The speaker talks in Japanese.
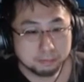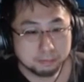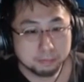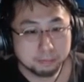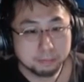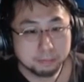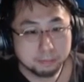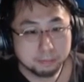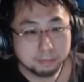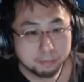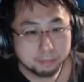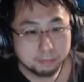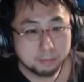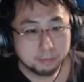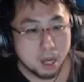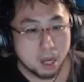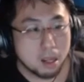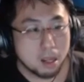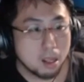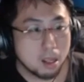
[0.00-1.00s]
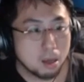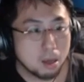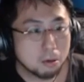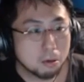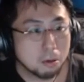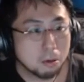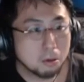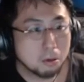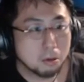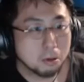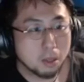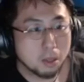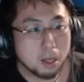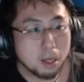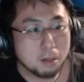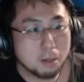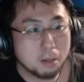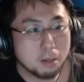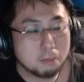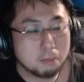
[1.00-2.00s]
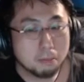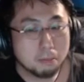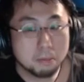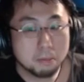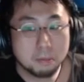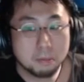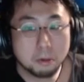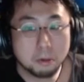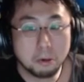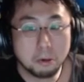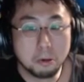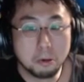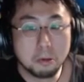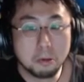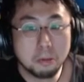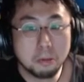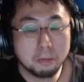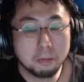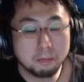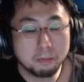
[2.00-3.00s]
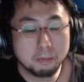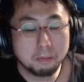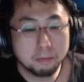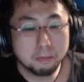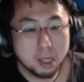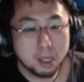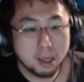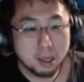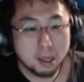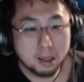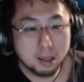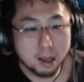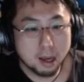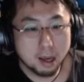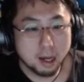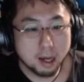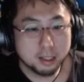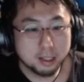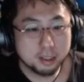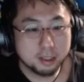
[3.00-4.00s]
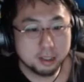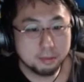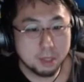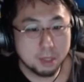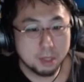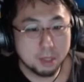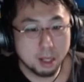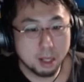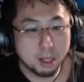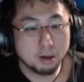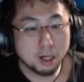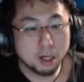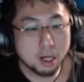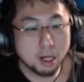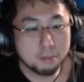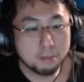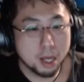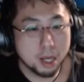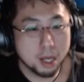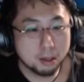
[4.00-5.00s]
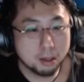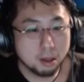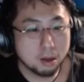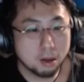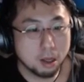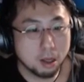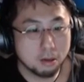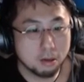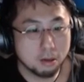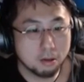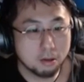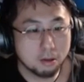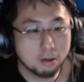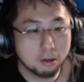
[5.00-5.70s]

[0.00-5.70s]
うん、やりたいこととね、こう、聞きたい配信みたいなのが噛み合ってる気がするね。